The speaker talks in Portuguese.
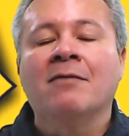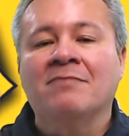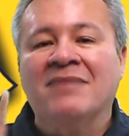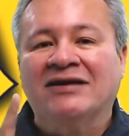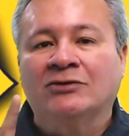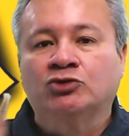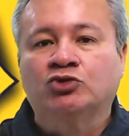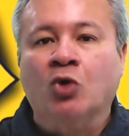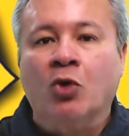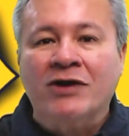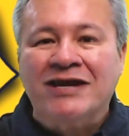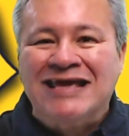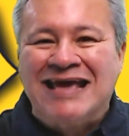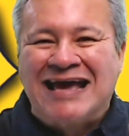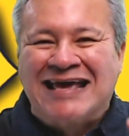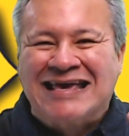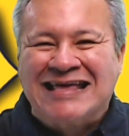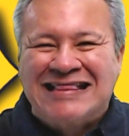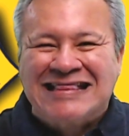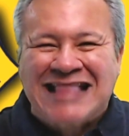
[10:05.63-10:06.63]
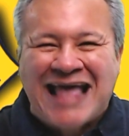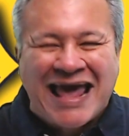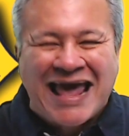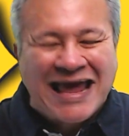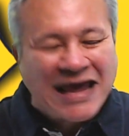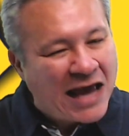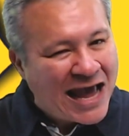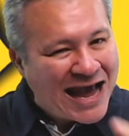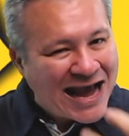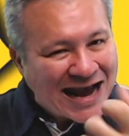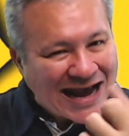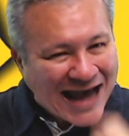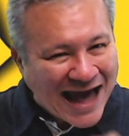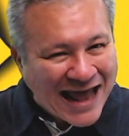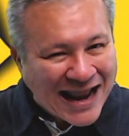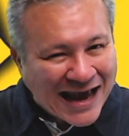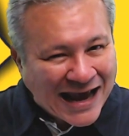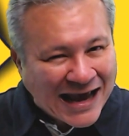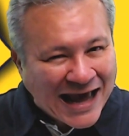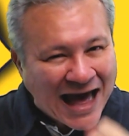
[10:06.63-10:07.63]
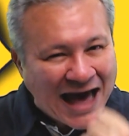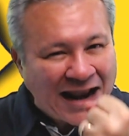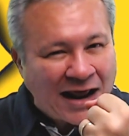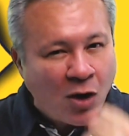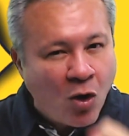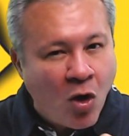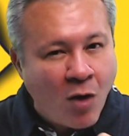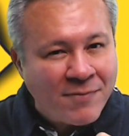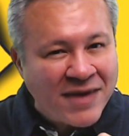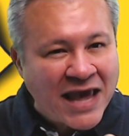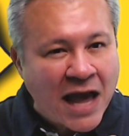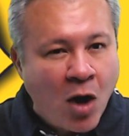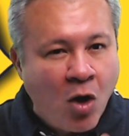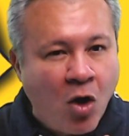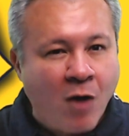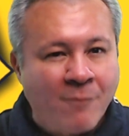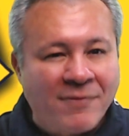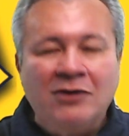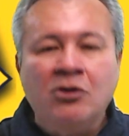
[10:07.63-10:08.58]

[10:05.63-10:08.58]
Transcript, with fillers: mentoria que tem cara a cara, homem a homem.